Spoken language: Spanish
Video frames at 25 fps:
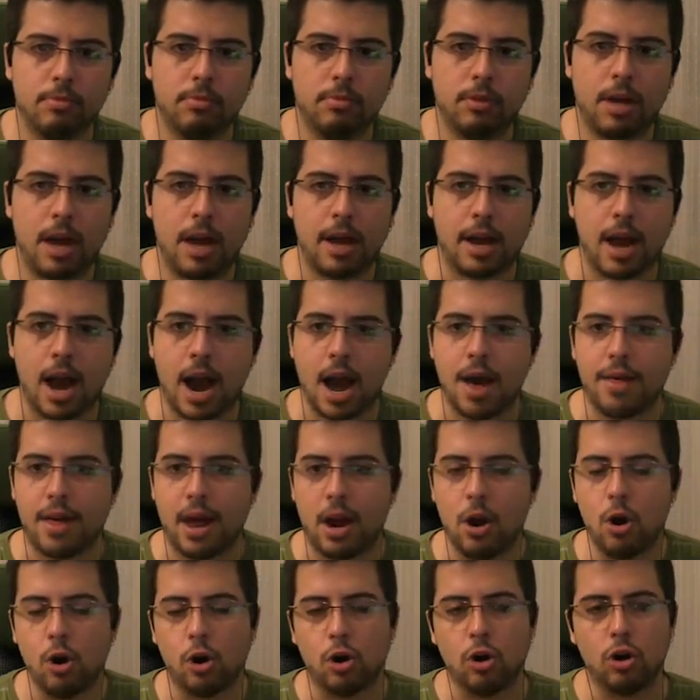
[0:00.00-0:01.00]
¡Qué cagada,
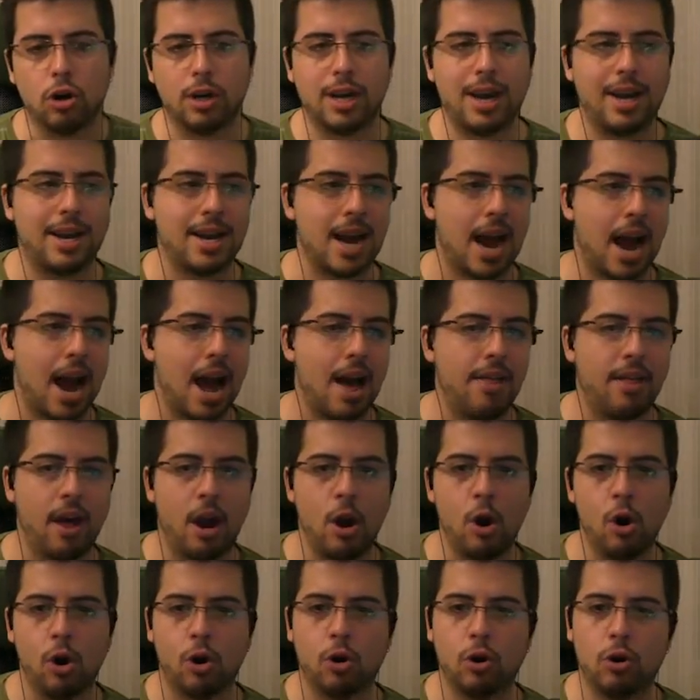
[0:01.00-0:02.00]
loco! ¡Qué cagada,
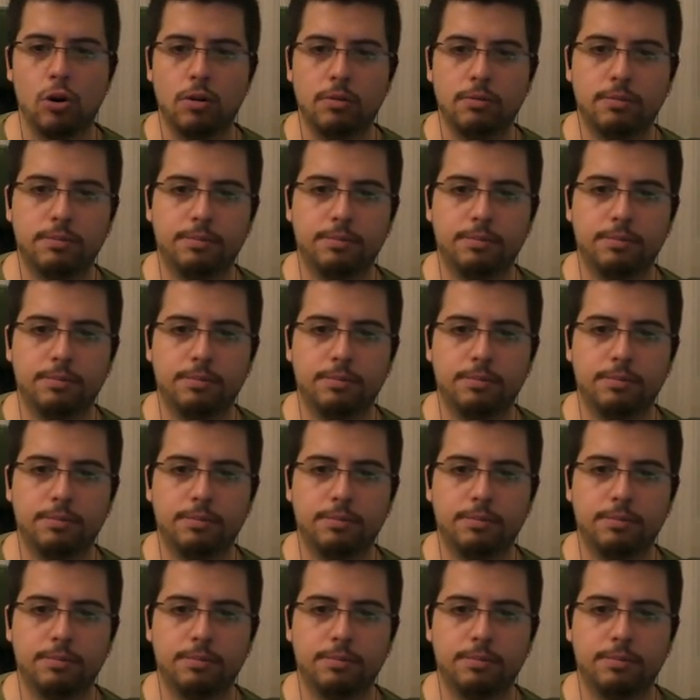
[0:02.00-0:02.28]
loco!